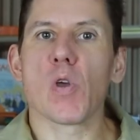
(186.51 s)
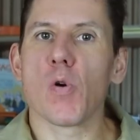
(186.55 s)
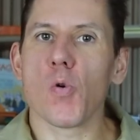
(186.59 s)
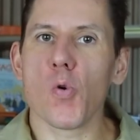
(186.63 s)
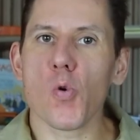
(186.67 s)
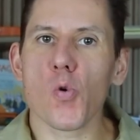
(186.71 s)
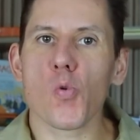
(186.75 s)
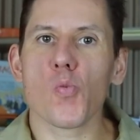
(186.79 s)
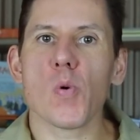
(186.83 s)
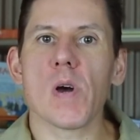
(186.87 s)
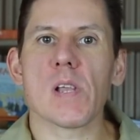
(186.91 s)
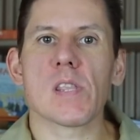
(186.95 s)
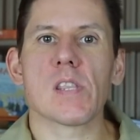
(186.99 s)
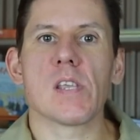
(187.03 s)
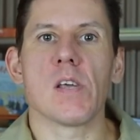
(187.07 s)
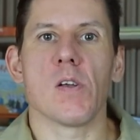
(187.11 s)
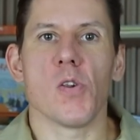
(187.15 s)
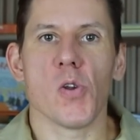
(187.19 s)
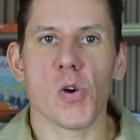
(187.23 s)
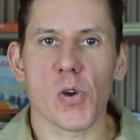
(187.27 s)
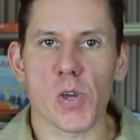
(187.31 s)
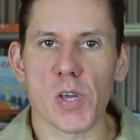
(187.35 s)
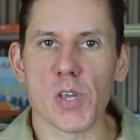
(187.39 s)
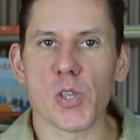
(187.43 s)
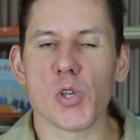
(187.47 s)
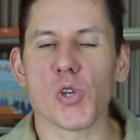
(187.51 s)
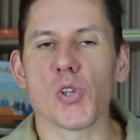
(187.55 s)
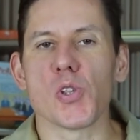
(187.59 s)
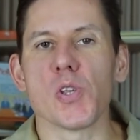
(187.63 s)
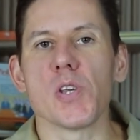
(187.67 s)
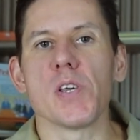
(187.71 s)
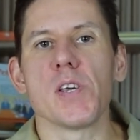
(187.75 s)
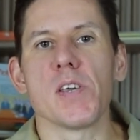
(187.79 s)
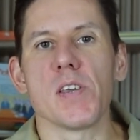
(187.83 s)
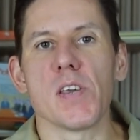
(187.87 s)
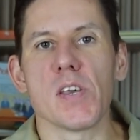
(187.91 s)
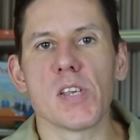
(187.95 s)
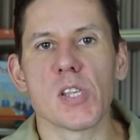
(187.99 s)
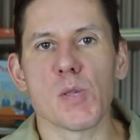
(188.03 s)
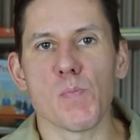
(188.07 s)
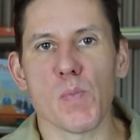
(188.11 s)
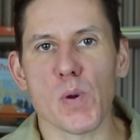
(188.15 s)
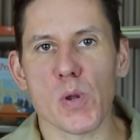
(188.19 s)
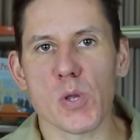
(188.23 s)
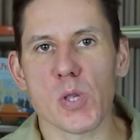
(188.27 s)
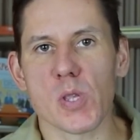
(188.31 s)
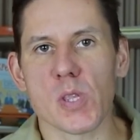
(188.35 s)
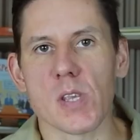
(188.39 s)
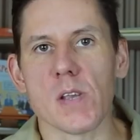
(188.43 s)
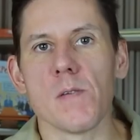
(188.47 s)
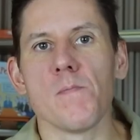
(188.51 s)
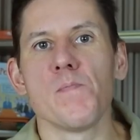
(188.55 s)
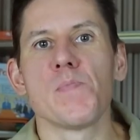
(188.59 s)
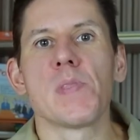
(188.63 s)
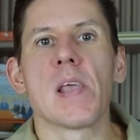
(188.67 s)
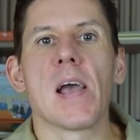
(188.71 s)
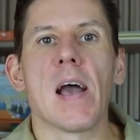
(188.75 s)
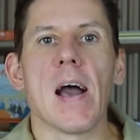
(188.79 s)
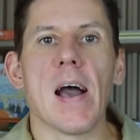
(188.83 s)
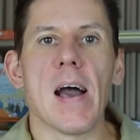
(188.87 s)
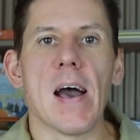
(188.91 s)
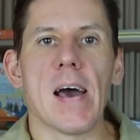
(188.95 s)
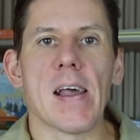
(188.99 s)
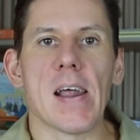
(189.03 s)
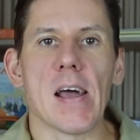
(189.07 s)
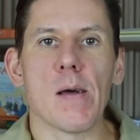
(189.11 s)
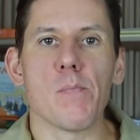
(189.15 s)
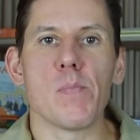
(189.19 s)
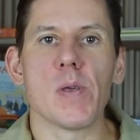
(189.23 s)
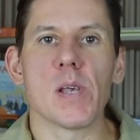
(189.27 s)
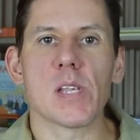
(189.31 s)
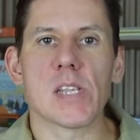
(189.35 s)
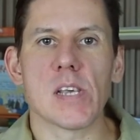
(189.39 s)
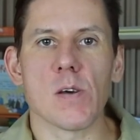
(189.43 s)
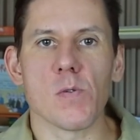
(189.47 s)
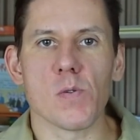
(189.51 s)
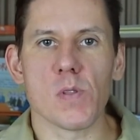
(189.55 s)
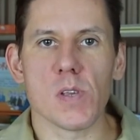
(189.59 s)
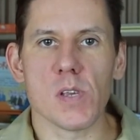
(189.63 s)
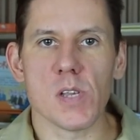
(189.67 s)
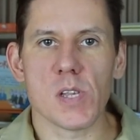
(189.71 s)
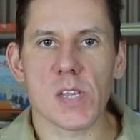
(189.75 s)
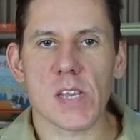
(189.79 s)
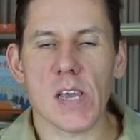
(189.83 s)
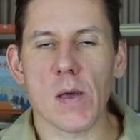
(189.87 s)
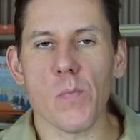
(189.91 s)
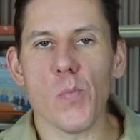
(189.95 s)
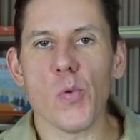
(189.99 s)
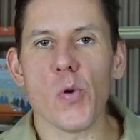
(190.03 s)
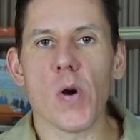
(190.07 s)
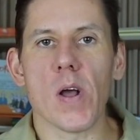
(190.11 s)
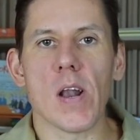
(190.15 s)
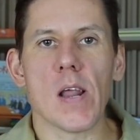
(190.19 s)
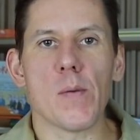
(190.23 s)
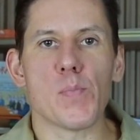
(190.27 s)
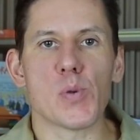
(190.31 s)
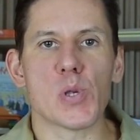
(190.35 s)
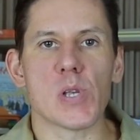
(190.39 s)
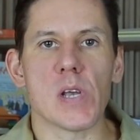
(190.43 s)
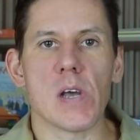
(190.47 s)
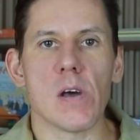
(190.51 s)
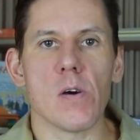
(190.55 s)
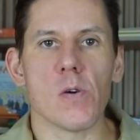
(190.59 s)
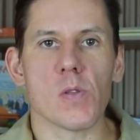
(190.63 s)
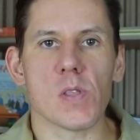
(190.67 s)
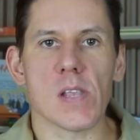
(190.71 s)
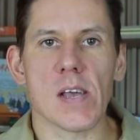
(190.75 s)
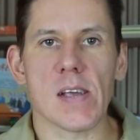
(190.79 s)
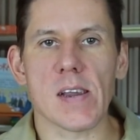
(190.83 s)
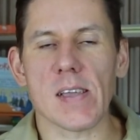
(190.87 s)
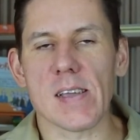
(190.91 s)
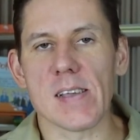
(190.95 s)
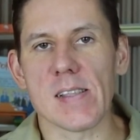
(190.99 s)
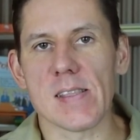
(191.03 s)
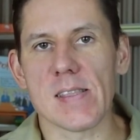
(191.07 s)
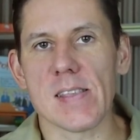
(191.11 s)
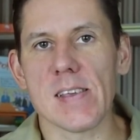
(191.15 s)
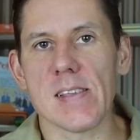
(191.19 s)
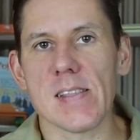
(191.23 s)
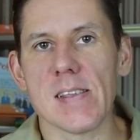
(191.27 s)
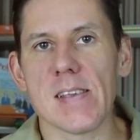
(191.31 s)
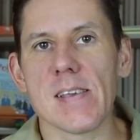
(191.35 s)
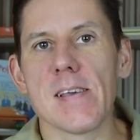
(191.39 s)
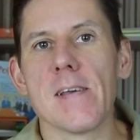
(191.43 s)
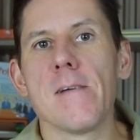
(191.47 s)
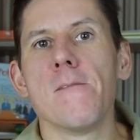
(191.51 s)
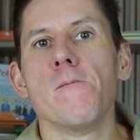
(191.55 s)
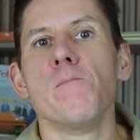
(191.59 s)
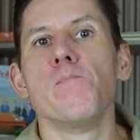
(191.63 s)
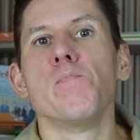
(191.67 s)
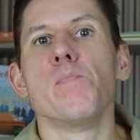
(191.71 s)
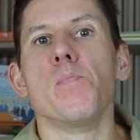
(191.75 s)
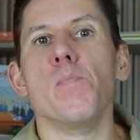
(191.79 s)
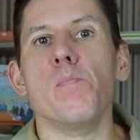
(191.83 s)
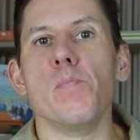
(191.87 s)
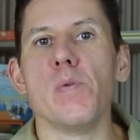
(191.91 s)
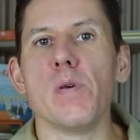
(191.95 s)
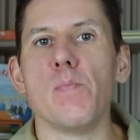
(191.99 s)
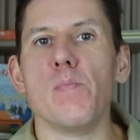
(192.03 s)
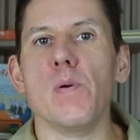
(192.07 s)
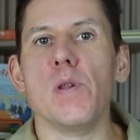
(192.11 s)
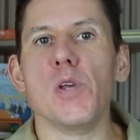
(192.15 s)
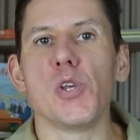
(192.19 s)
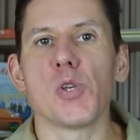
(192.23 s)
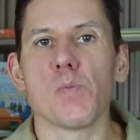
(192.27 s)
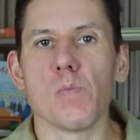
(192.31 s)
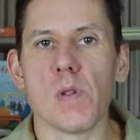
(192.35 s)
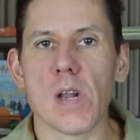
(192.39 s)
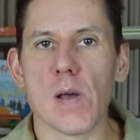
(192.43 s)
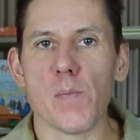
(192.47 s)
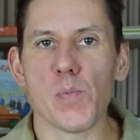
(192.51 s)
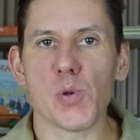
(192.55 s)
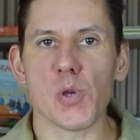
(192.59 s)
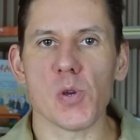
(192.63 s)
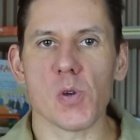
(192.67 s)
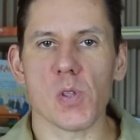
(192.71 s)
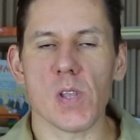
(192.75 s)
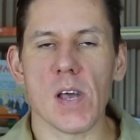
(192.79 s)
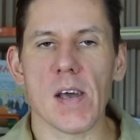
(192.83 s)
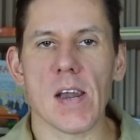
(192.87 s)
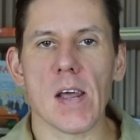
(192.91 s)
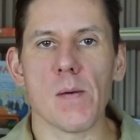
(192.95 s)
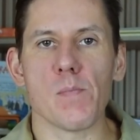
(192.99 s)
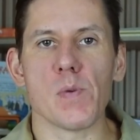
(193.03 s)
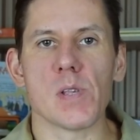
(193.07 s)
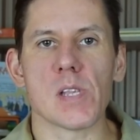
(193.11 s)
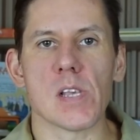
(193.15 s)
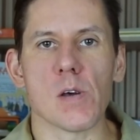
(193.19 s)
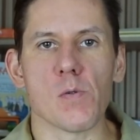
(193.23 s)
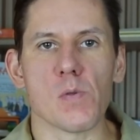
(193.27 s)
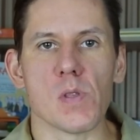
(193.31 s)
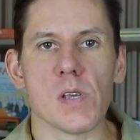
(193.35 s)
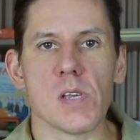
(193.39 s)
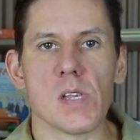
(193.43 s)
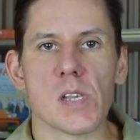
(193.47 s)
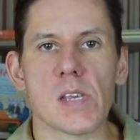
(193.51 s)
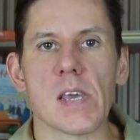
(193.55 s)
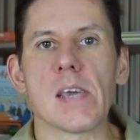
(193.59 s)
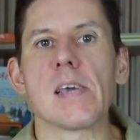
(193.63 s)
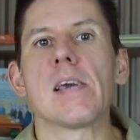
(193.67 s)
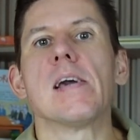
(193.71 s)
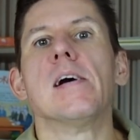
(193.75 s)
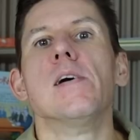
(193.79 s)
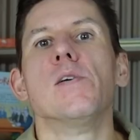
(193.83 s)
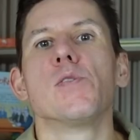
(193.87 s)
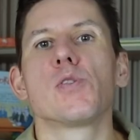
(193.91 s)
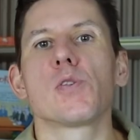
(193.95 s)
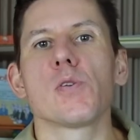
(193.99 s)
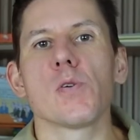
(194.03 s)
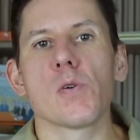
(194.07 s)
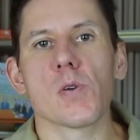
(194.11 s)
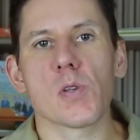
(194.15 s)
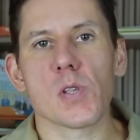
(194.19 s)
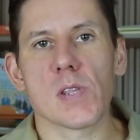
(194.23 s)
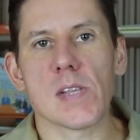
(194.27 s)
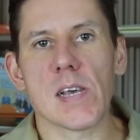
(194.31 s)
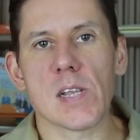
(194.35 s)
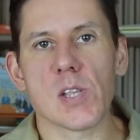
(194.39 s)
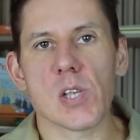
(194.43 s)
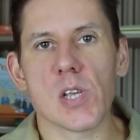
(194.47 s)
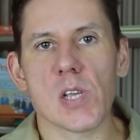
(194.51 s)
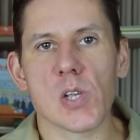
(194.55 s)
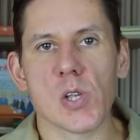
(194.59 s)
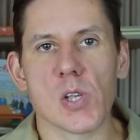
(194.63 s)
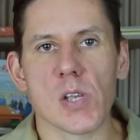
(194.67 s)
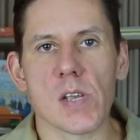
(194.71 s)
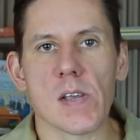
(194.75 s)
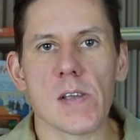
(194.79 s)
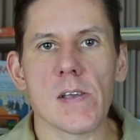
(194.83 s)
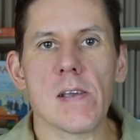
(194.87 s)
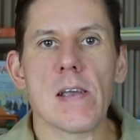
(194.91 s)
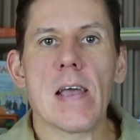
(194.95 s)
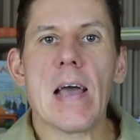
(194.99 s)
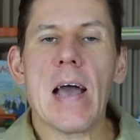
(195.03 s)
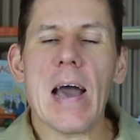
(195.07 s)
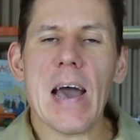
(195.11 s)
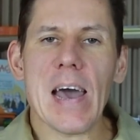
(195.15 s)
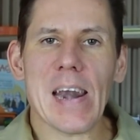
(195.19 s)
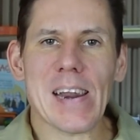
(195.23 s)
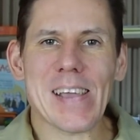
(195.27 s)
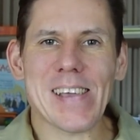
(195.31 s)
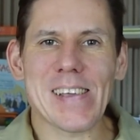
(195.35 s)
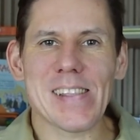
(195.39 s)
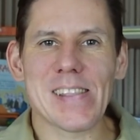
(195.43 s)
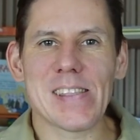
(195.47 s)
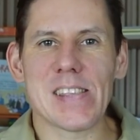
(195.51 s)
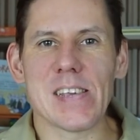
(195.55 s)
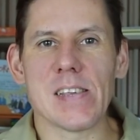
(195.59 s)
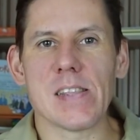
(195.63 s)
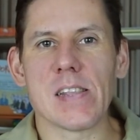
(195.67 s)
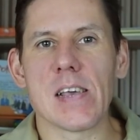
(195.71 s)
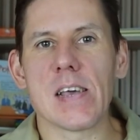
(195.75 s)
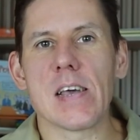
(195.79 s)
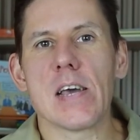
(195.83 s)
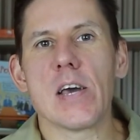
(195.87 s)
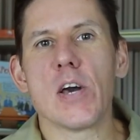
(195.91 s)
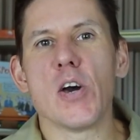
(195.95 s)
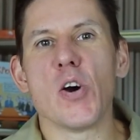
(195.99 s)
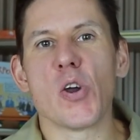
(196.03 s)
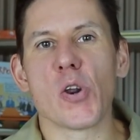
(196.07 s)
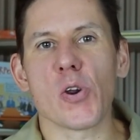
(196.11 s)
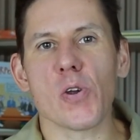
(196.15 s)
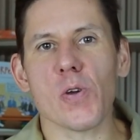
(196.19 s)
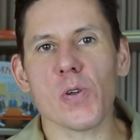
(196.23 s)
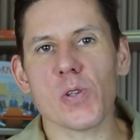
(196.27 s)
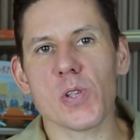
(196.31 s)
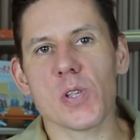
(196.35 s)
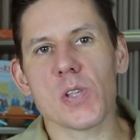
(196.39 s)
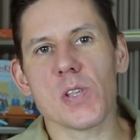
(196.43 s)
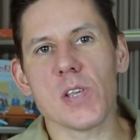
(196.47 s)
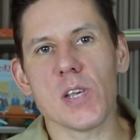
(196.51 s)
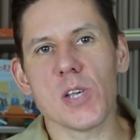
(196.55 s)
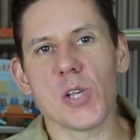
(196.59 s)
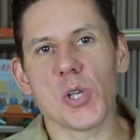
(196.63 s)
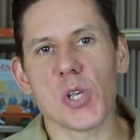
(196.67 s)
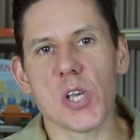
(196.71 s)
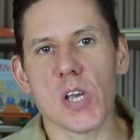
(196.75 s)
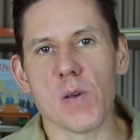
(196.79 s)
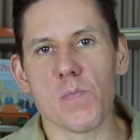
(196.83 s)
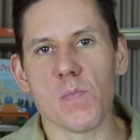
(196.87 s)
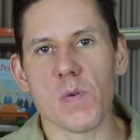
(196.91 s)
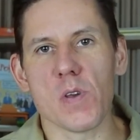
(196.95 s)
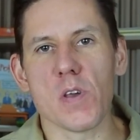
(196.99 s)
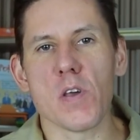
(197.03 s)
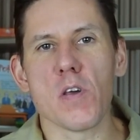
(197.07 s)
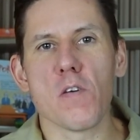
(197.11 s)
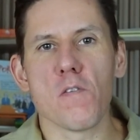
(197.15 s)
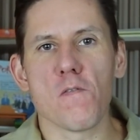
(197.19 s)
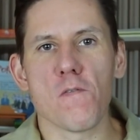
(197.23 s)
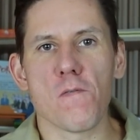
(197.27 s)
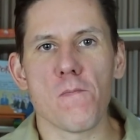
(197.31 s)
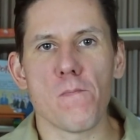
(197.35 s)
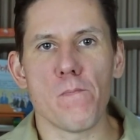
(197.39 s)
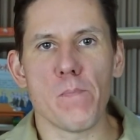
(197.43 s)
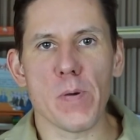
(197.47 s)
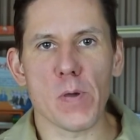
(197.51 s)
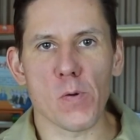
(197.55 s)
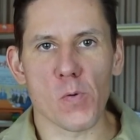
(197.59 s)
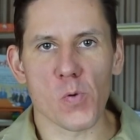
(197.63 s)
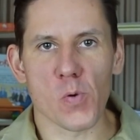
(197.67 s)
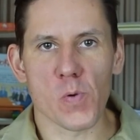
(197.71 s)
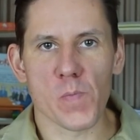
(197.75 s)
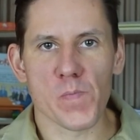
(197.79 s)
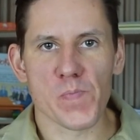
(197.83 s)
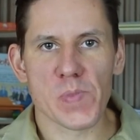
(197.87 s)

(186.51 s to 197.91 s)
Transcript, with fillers: Układ logiczny jest prosty. Arabia Saudyjska była lepsza od Argentyny, my byliśmy lepsi od Arabii Saudyjskiej, co oznacza, że Argentynę rozniesiemy w pył.